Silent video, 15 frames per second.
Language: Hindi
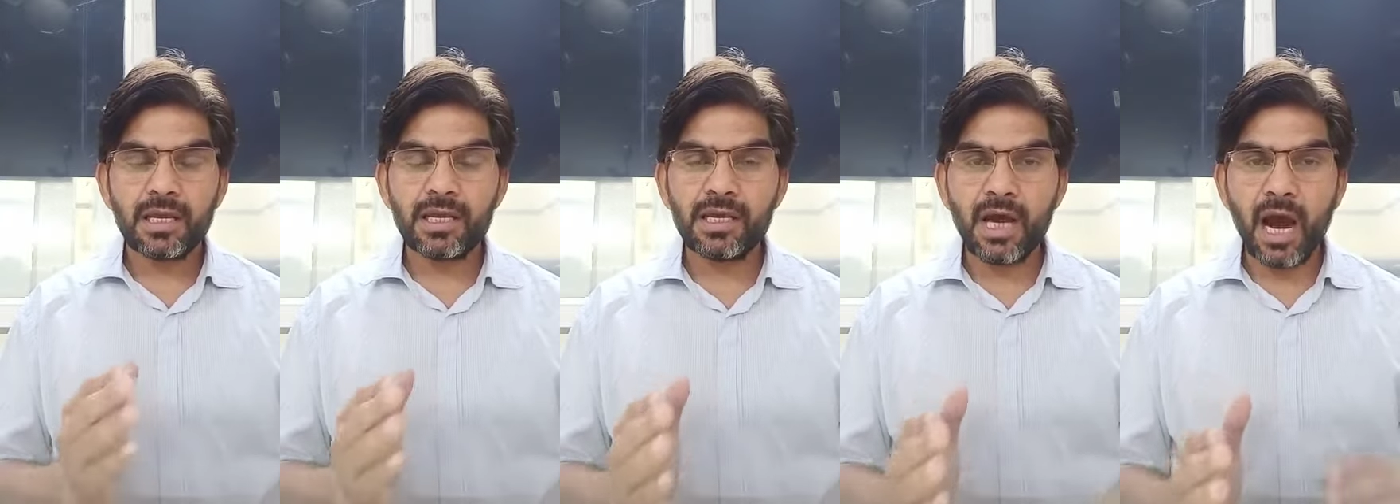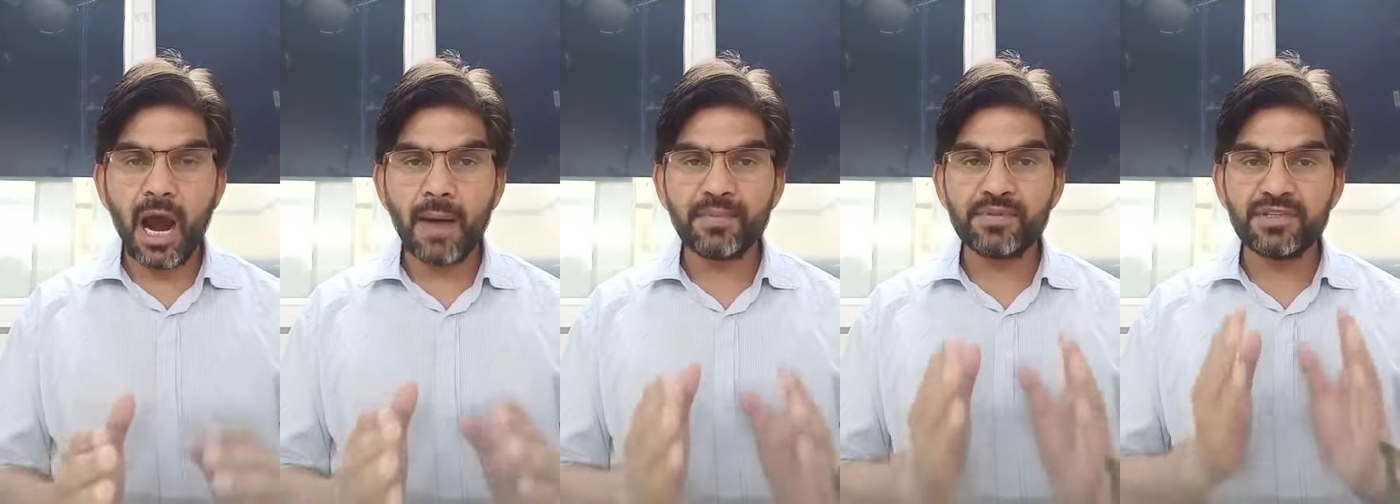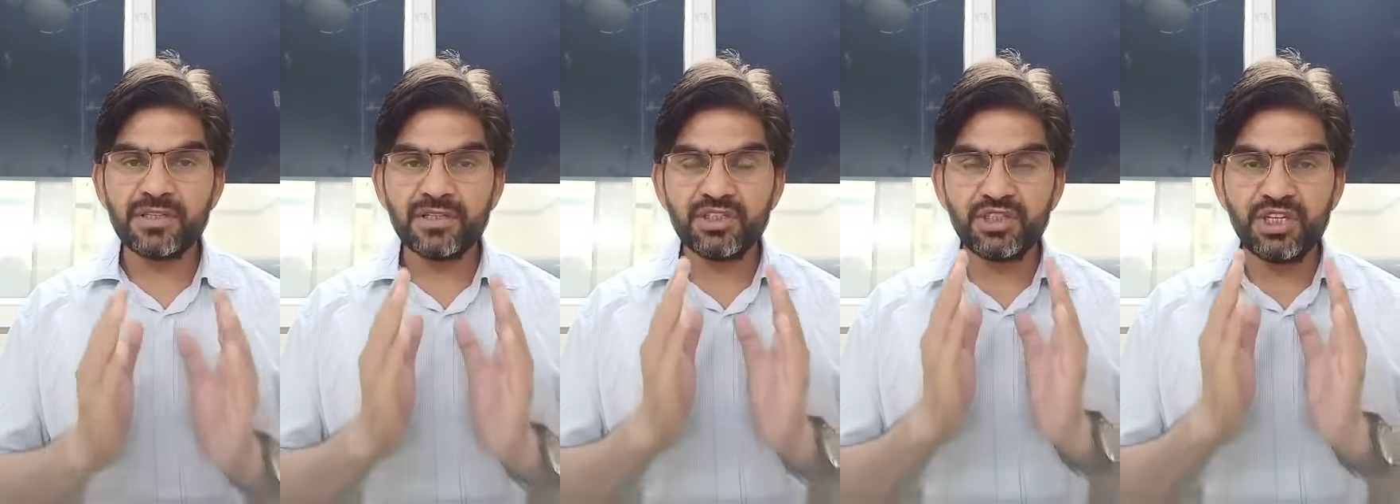कि आप
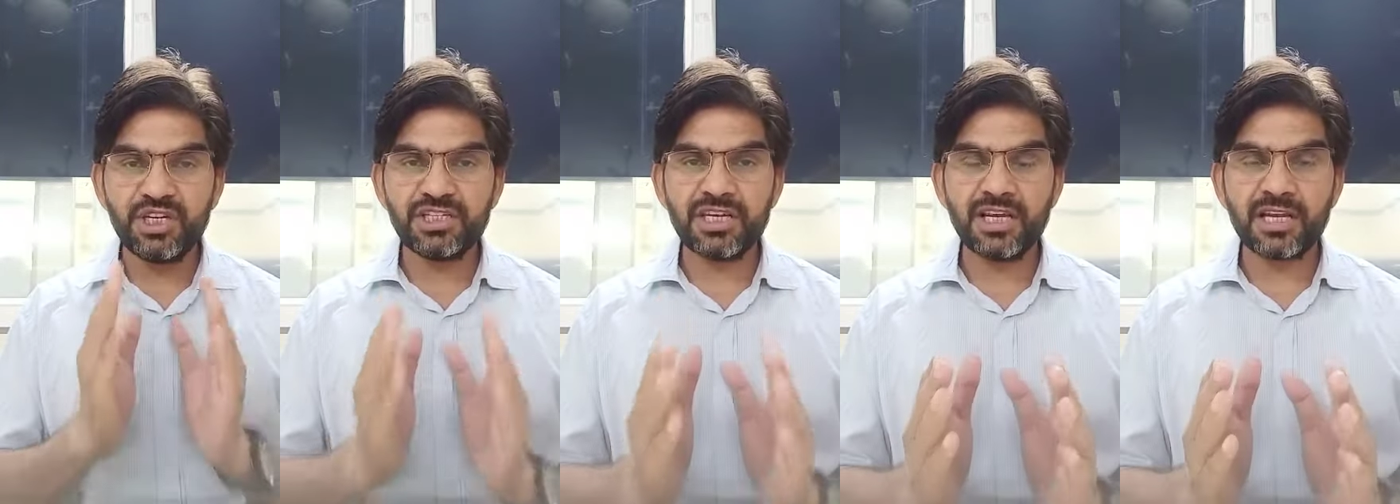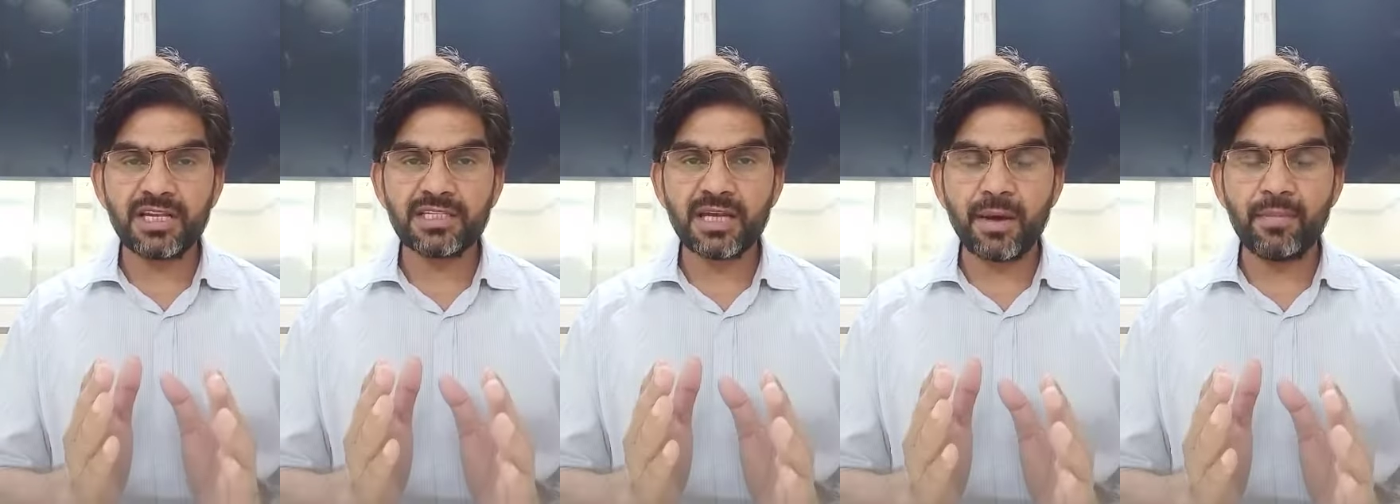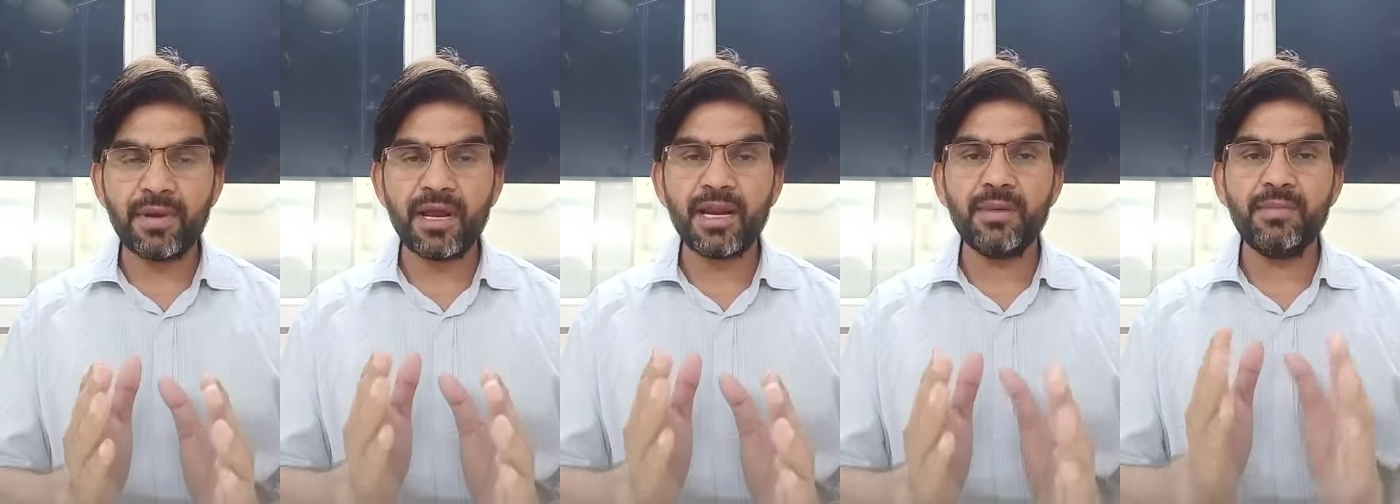शीशे के
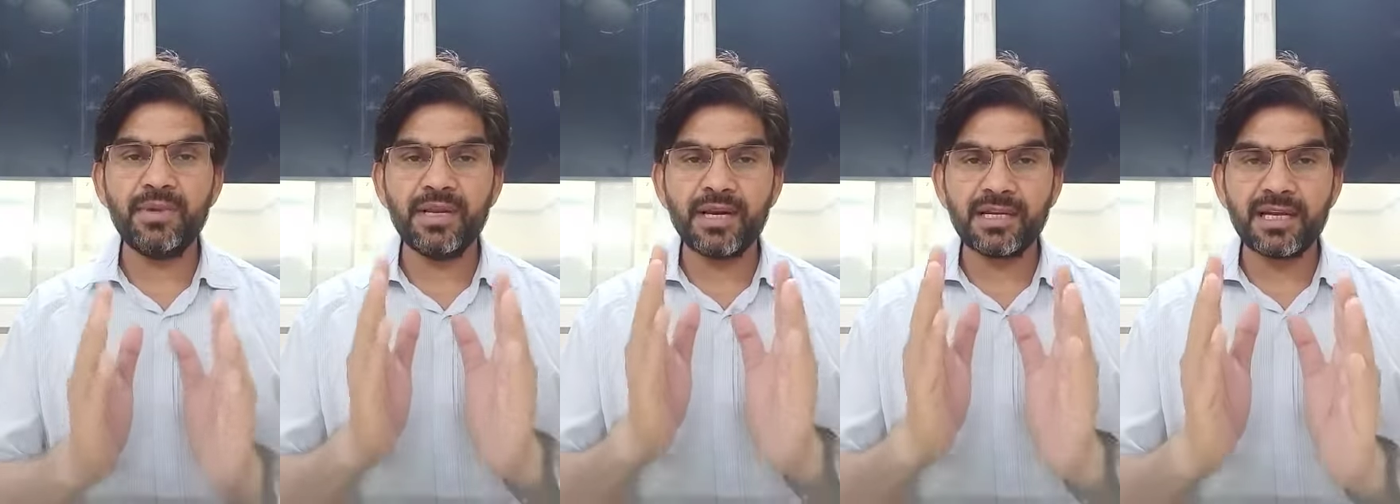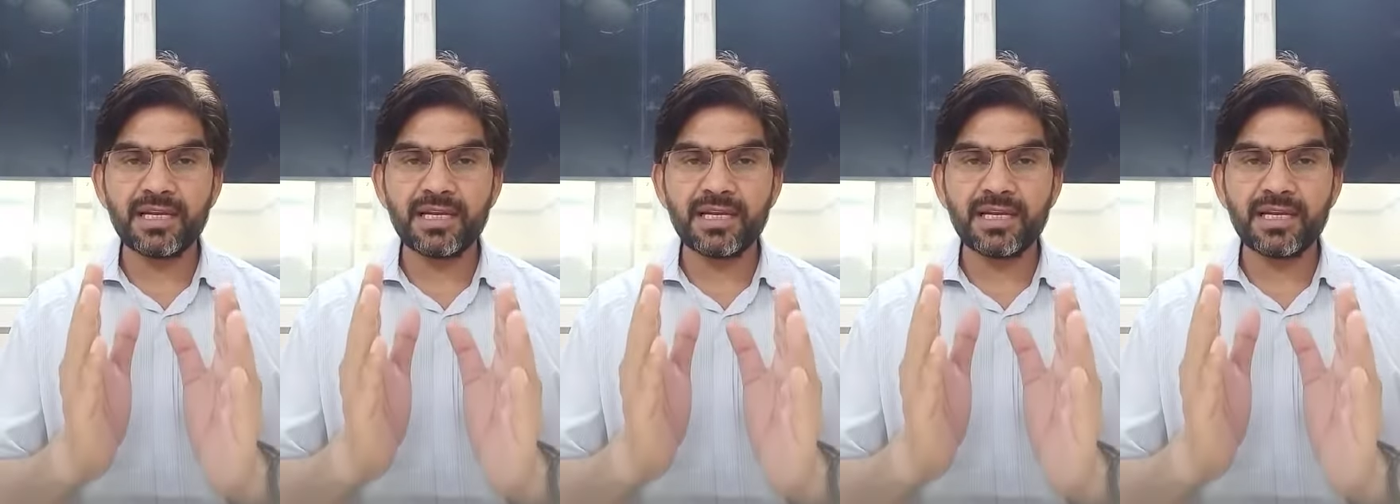सामने यानी मिरर